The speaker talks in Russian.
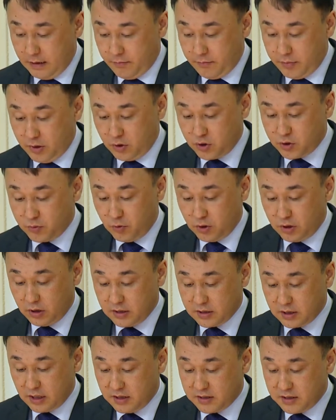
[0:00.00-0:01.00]

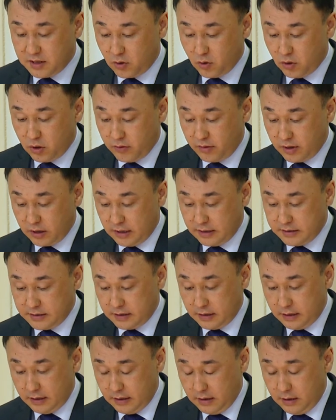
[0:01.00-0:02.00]
предусмотрено строительство стекольного
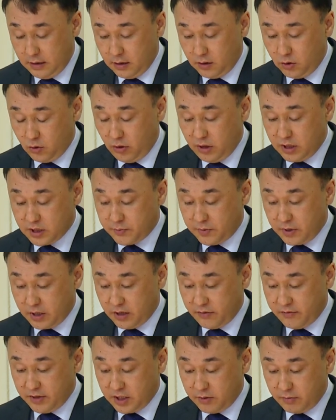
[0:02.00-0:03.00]
кластера. Доля
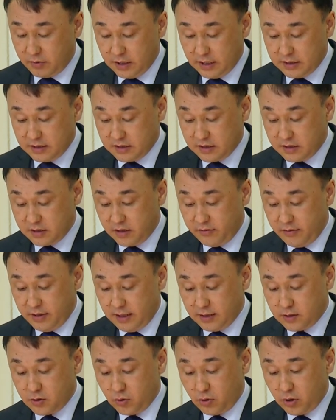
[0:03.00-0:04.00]
СПК в этом кластере
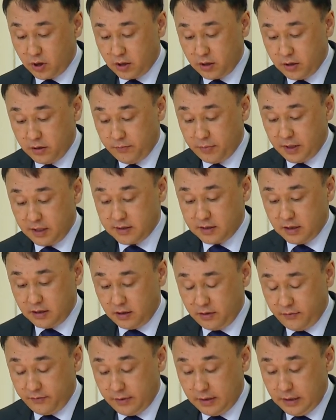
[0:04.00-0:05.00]
составляет
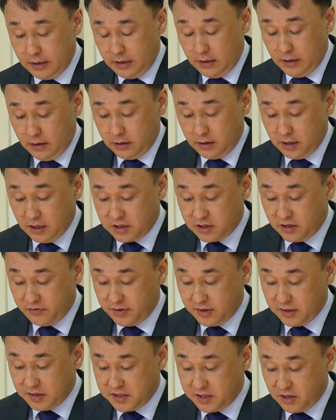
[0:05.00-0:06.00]
40%. Начато
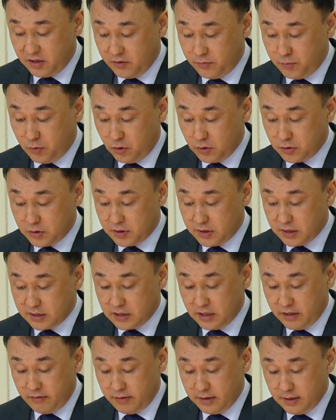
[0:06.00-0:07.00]
финансирование полностью
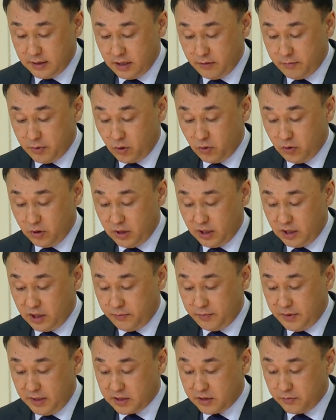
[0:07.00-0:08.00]
доставлено оборудование для
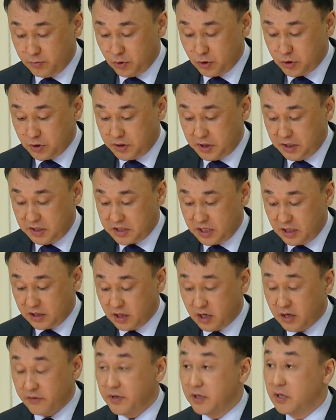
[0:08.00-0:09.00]
теплицы площадью 30
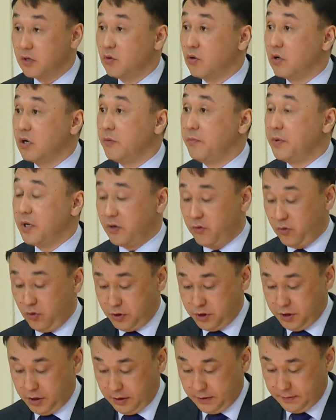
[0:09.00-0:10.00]
гектаров. Это только первая
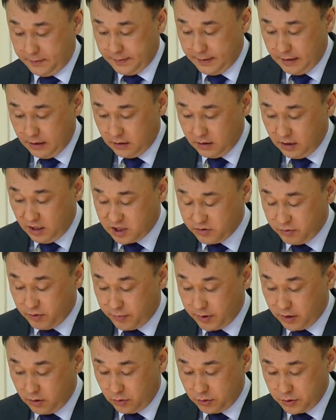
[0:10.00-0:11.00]
очередь. Дальше мы
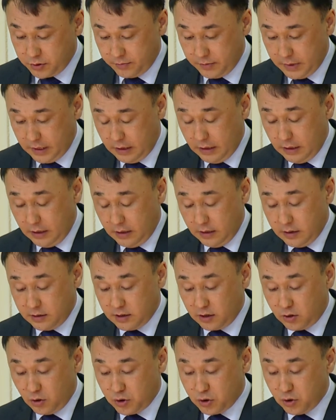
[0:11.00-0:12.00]
продолжим.
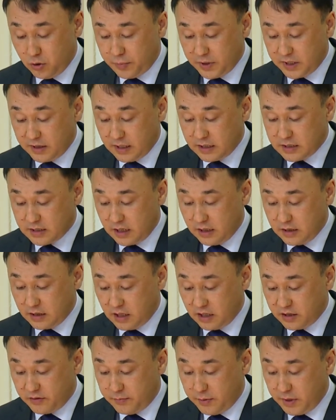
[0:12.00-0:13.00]
Заключено 15
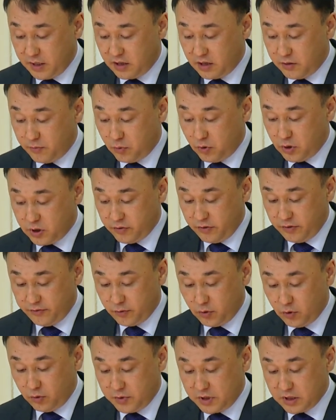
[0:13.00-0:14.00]
контрактов по недропользованию, в
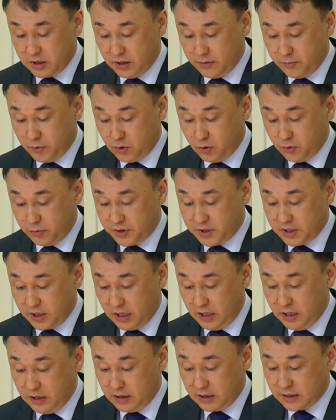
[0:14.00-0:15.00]
том числе по добыче
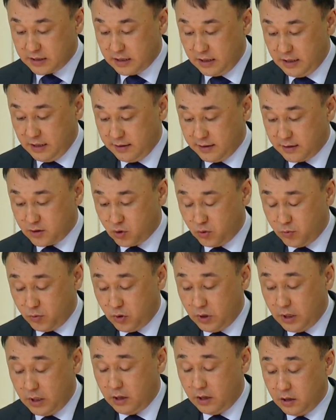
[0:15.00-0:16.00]
калийных солей на
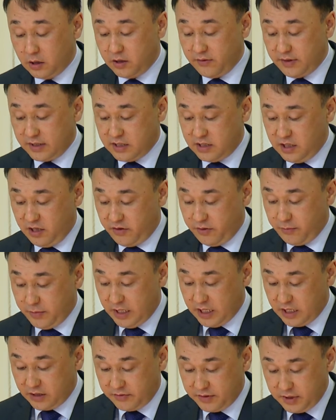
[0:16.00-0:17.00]
сумму 29
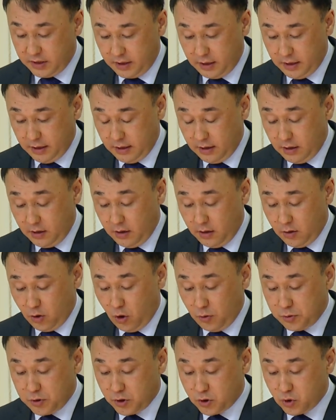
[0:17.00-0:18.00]
миллиардов тенге.
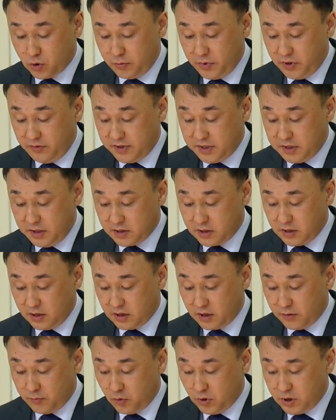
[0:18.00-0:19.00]
Общая сумма инвестиций в
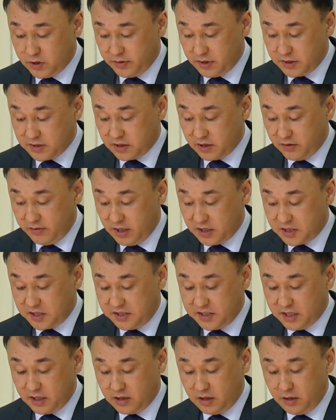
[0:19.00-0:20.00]
недропользователей составляет
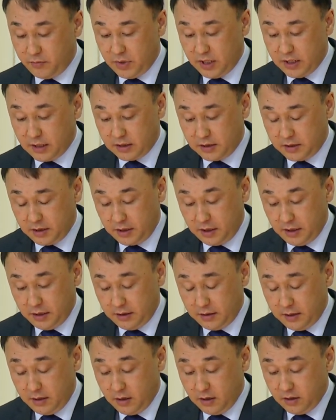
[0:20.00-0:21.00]
63 миллиарда
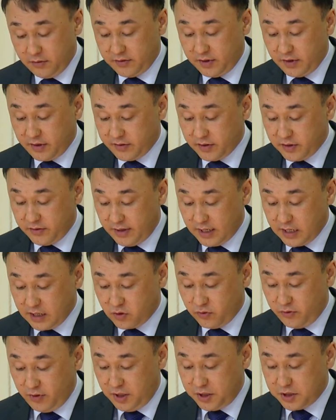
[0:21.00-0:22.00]
тенге. Два
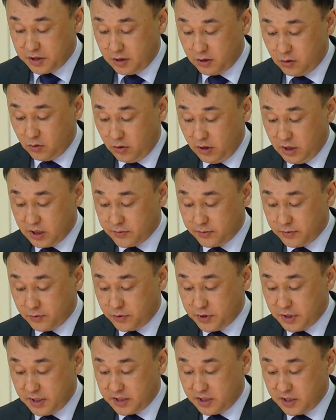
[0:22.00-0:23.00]
раза увеличены доли
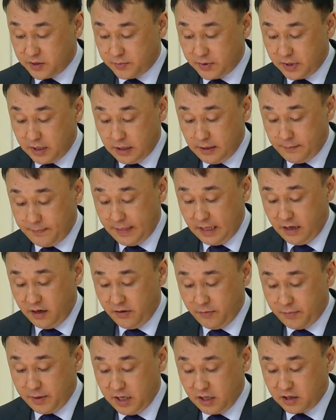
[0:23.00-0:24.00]
участия СПК
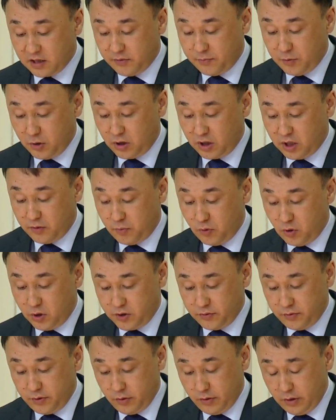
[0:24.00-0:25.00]
в проектах по
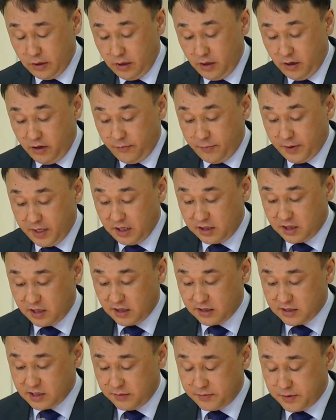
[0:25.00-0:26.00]
недропользованию. В проекте
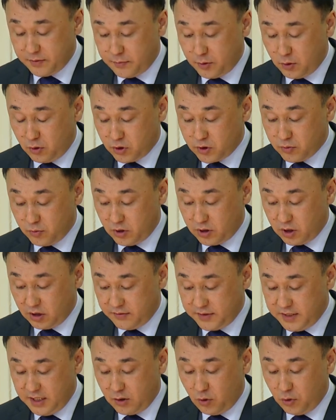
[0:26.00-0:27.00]
концепции
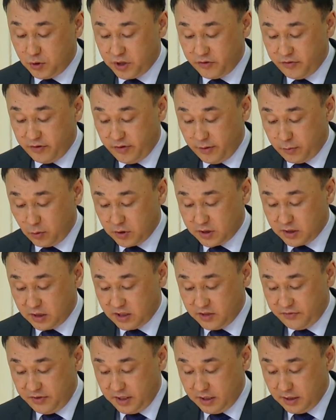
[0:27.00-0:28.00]
предусмотрены все ключевые вопросы
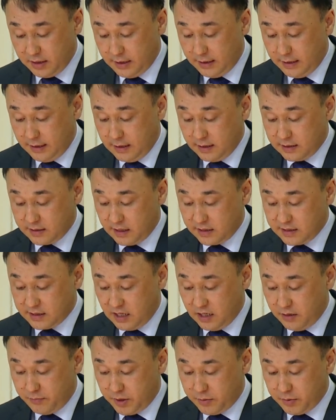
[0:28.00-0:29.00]
развития
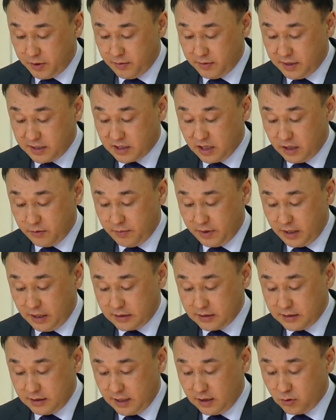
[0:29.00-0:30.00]
социально-предпринимательской
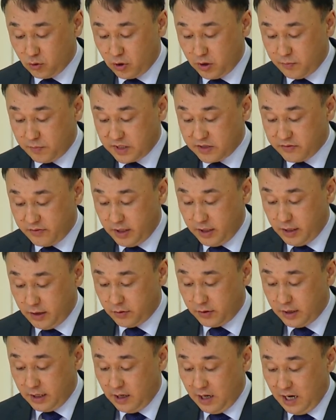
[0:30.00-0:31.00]
корпорации, которые
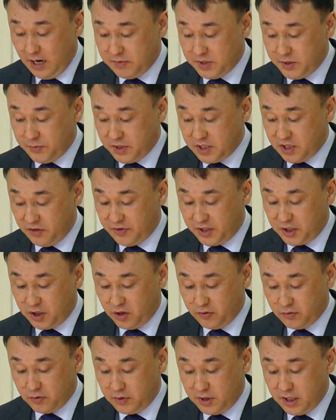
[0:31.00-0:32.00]
позволяют обеспечить
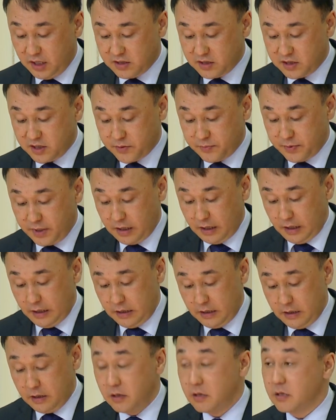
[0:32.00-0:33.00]
эффективную деятельность СПК.
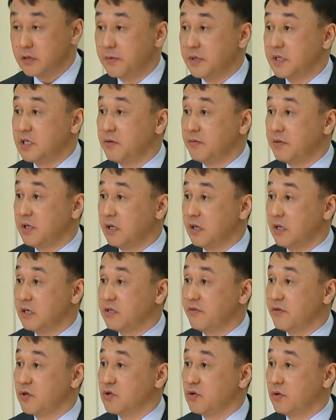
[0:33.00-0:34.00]
Спасибо, доклад
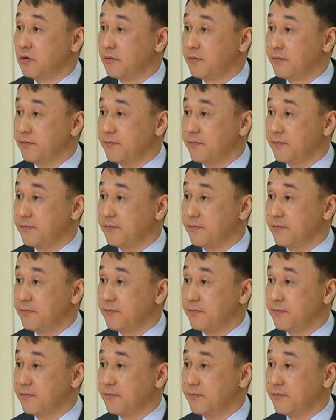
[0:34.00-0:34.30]
завершен.